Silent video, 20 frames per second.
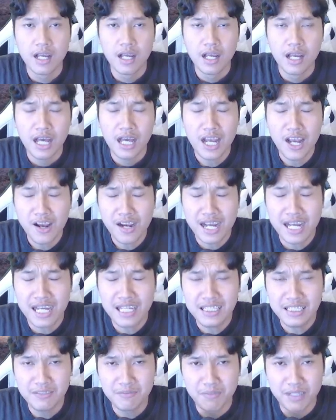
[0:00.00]
halo
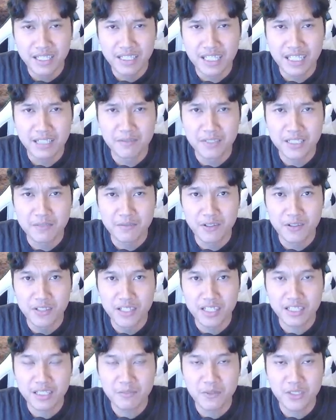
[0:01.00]
guys balik lagi bersama gue di
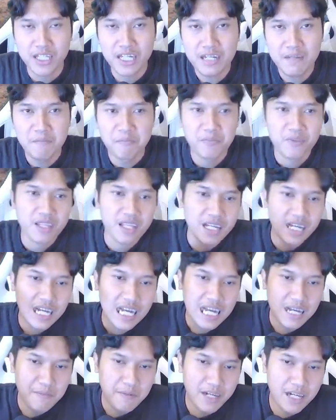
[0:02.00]
Samudra
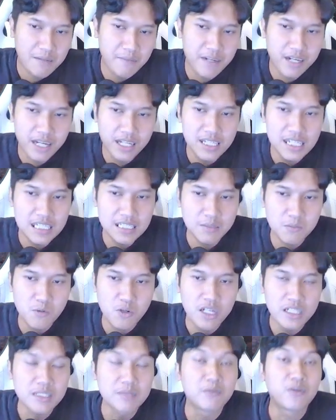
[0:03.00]
apa kabar kalian
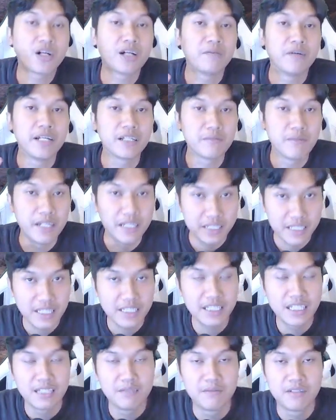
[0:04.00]
semua semoga baik-baik
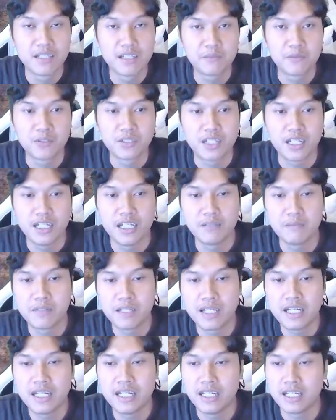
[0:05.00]
saja dimanapun kalian
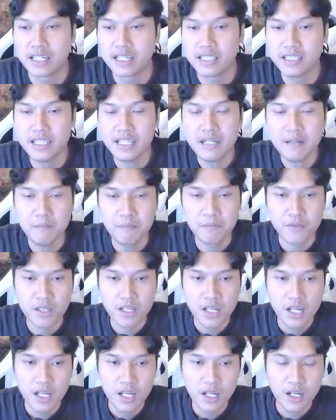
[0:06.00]
berada ya guys ya
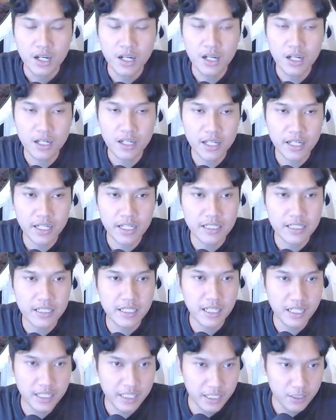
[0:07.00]
Oke okay guys, jadi
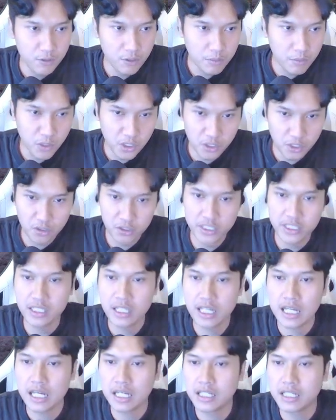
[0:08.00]
kali ini gue mau nerusin
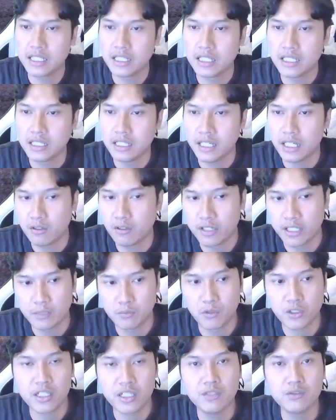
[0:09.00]
lagi Hello
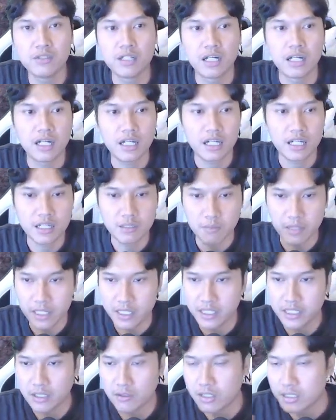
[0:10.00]
Network kedua karena kemarin
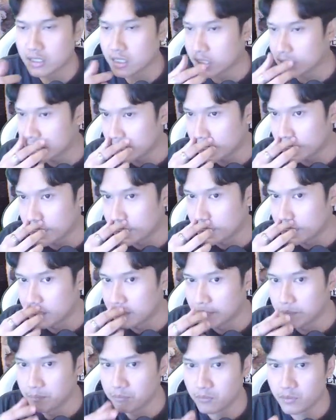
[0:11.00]
kita udah selesaiin
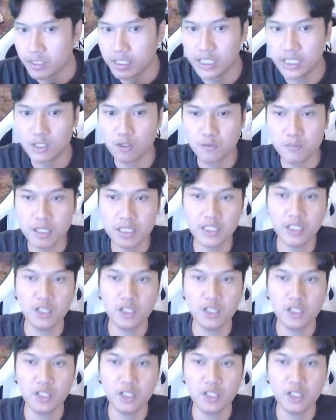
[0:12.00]
di rumah si